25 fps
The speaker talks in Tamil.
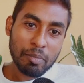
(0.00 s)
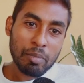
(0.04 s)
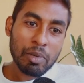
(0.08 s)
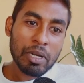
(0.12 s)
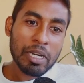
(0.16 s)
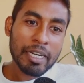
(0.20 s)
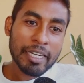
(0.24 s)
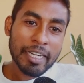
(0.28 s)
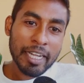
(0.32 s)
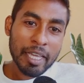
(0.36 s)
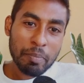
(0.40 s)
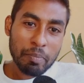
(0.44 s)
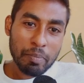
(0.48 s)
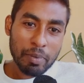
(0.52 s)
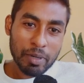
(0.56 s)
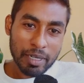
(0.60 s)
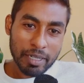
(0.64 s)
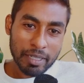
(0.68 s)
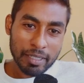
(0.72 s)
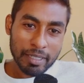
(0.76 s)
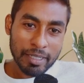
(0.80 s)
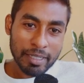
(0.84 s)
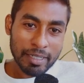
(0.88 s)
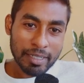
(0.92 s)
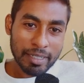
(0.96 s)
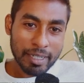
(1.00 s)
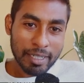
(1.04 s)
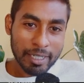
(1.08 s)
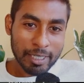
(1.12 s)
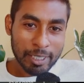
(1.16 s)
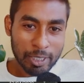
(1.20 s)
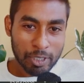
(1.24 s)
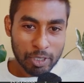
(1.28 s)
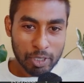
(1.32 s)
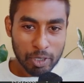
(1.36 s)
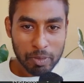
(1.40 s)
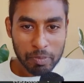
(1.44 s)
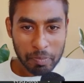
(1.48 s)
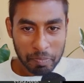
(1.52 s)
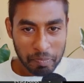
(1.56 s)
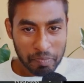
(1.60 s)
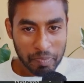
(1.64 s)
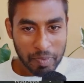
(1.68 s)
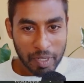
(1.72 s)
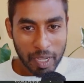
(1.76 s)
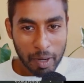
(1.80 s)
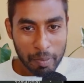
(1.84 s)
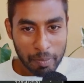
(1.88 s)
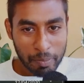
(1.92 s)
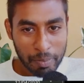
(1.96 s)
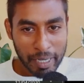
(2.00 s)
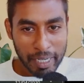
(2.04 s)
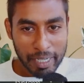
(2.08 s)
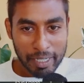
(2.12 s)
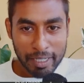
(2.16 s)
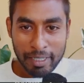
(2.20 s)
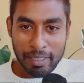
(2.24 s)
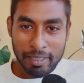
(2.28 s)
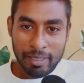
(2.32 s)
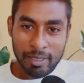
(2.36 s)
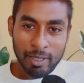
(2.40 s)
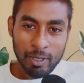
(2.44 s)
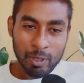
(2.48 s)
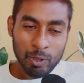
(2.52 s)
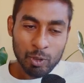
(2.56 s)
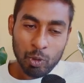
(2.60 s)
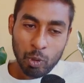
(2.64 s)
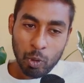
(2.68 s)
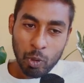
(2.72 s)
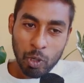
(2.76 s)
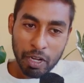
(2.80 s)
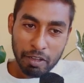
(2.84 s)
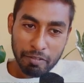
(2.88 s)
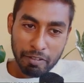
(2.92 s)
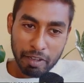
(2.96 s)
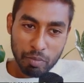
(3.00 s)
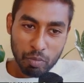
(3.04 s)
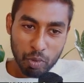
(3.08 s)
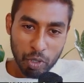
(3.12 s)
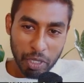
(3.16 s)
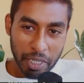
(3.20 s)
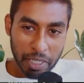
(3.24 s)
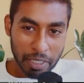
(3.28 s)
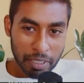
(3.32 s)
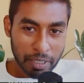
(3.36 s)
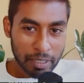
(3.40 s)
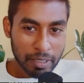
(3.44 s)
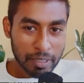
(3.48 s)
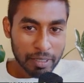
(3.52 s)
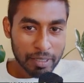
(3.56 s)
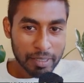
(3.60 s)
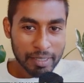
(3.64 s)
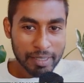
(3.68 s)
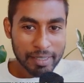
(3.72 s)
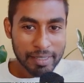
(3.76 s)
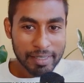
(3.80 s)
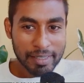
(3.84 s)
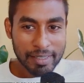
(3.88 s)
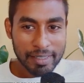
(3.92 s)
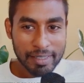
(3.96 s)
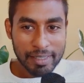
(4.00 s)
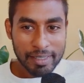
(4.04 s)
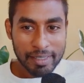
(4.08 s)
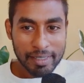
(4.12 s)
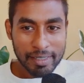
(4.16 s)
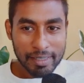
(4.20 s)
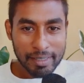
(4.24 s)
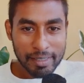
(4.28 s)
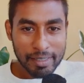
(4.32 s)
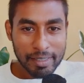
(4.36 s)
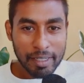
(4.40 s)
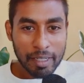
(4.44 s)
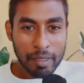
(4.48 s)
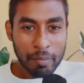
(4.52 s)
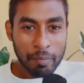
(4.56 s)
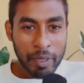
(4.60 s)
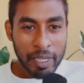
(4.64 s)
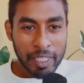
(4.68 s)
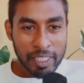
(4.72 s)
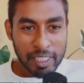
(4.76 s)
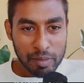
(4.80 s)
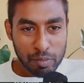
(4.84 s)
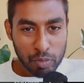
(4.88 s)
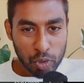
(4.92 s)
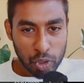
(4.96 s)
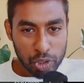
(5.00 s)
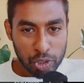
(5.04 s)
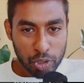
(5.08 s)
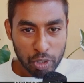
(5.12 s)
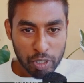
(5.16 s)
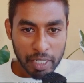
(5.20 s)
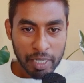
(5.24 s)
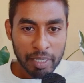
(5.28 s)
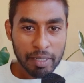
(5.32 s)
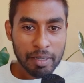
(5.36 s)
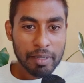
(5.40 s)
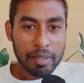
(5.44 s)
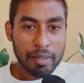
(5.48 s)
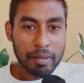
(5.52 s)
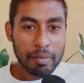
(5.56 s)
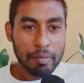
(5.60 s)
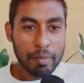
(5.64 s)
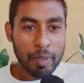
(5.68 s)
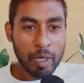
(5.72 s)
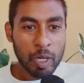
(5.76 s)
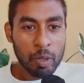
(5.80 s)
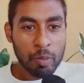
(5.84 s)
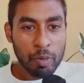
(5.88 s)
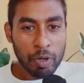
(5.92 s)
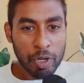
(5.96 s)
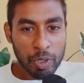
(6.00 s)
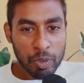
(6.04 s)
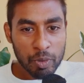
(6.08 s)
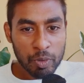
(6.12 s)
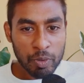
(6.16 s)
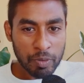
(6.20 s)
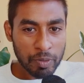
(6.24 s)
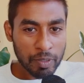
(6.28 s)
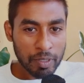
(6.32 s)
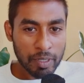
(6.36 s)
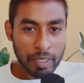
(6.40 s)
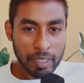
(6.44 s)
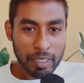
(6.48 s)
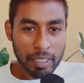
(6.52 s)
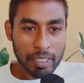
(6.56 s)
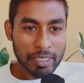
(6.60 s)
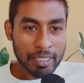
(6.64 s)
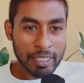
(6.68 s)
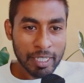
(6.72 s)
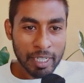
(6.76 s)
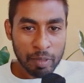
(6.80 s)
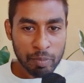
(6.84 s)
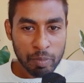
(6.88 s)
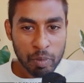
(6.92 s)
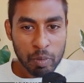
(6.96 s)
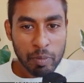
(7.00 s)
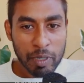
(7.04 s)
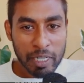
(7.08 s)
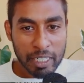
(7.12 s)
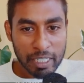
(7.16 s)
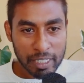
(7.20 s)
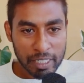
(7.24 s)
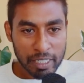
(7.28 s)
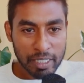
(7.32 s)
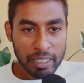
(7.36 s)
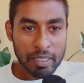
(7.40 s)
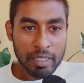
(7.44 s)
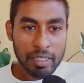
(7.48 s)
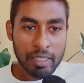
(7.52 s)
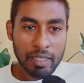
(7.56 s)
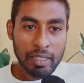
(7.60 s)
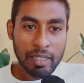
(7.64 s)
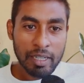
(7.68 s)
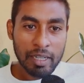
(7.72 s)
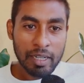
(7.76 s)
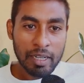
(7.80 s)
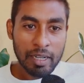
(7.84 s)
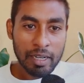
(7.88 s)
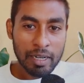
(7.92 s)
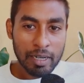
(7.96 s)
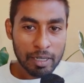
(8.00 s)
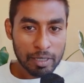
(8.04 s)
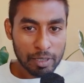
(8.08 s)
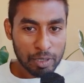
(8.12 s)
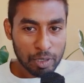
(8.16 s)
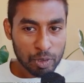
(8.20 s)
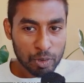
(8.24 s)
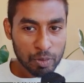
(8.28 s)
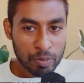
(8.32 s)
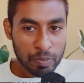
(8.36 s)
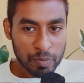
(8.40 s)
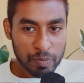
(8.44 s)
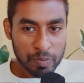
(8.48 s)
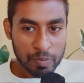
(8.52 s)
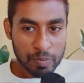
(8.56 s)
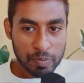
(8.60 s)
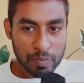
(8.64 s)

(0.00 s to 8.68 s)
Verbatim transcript: தமிழில் டைப் பண்ணுறது கஷ்டம் அப்படின்னு சொல்லவே முடியாது பேசி முடித்தோடனே மறுபடியும் அந்த சிகப்பு பட்டனை அழுத்தணும்